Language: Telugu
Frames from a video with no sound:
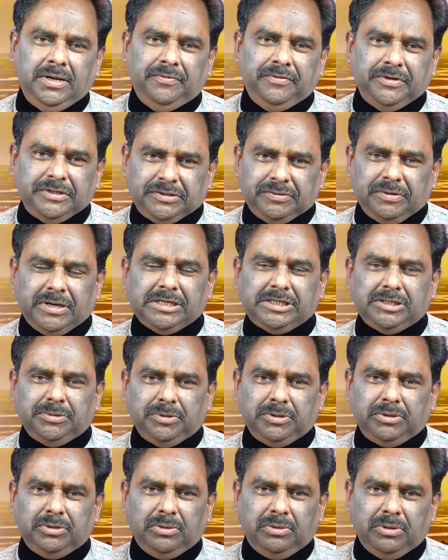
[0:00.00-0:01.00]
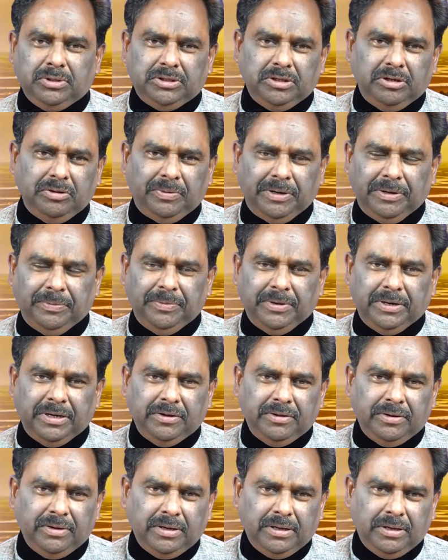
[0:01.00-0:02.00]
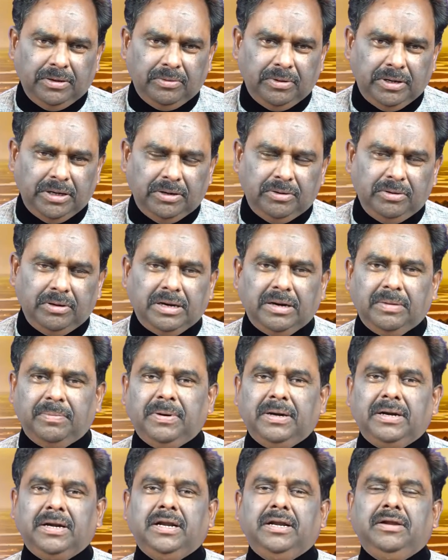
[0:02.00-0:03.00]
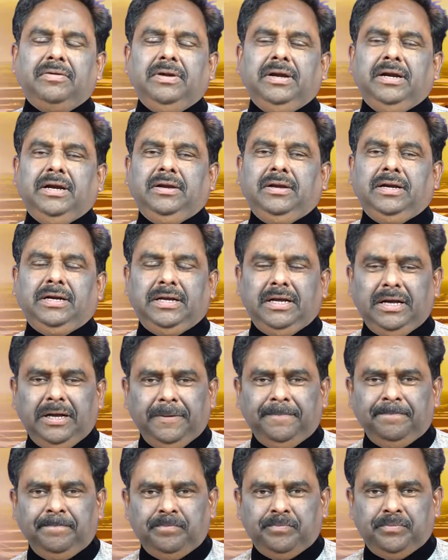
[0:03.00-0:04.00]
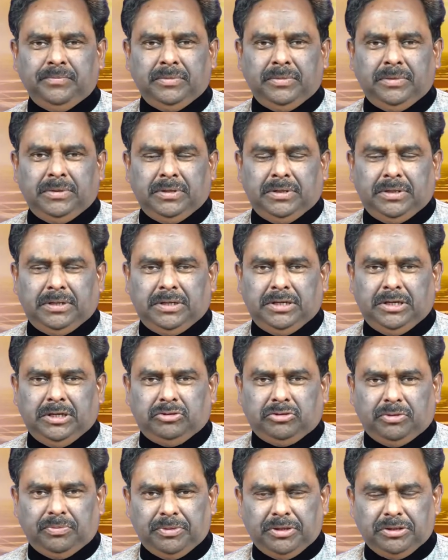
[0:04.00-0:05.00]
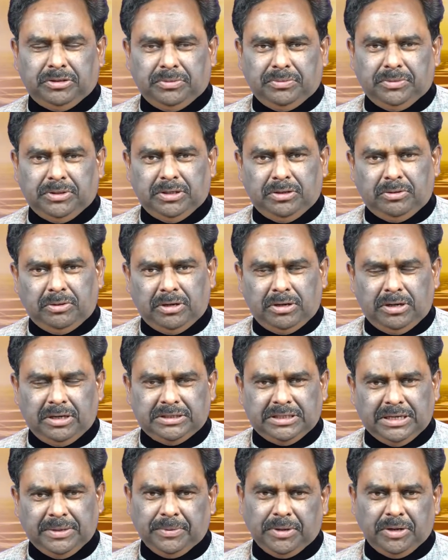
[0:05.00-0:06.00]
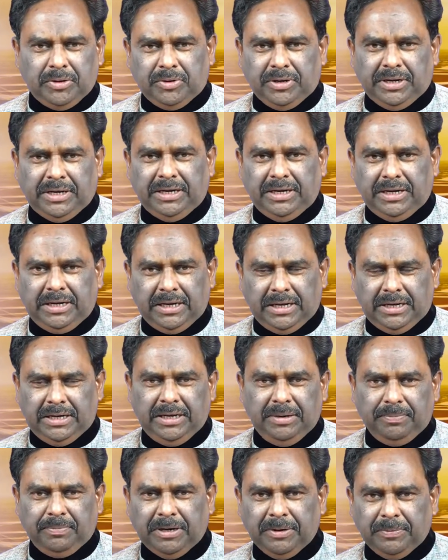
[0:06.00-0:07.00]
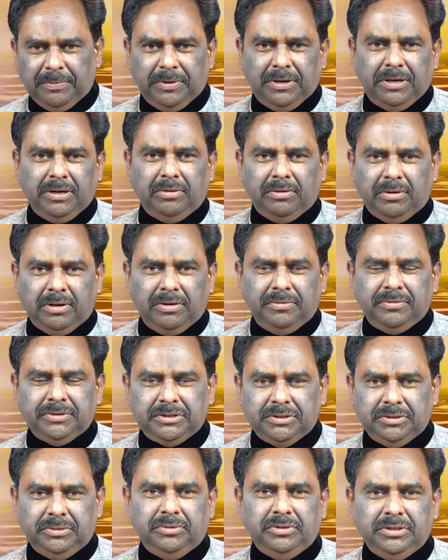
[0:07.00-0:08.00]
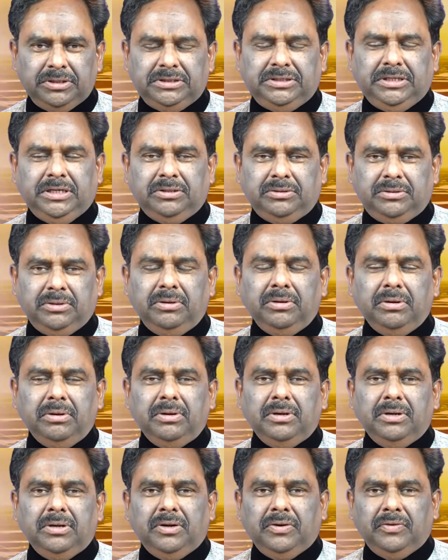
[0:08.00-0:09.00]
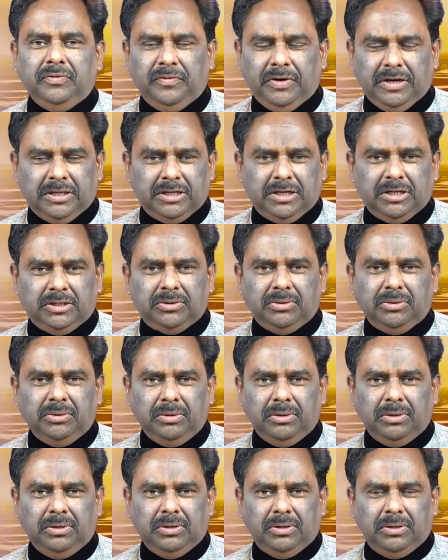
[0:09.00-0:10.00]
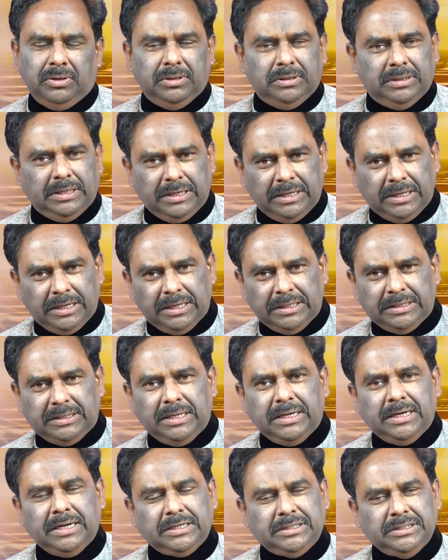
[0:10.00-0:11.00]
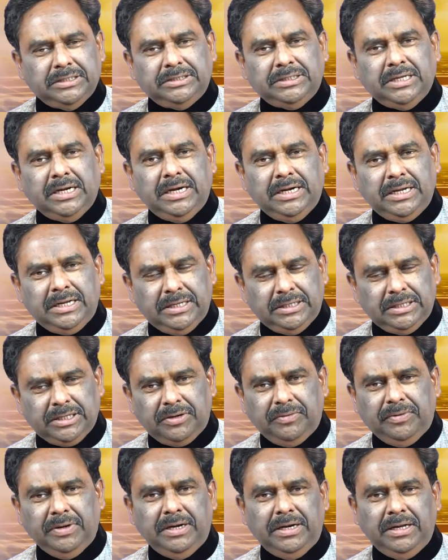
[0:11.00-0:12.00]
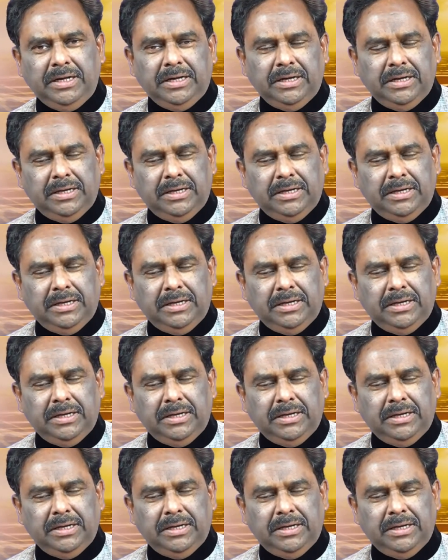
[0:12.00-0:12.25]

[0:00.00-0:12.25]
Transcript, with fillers: విశ్వాసముతో గోతిలో పడిపోయిన గొర్రెను కాపాడటానికి వెళ్ళాడు అంటే ఈ తొంభై తొమ్మిది గొర్రెలు క్షేమంగా ఉన్నాయి కానీ పడిపోయిన గొర్రె గురించి ఎంతో వేదనతో దాన్ని ఏ రీతిగా రక్షించాలని కిందకి వెళ్ళి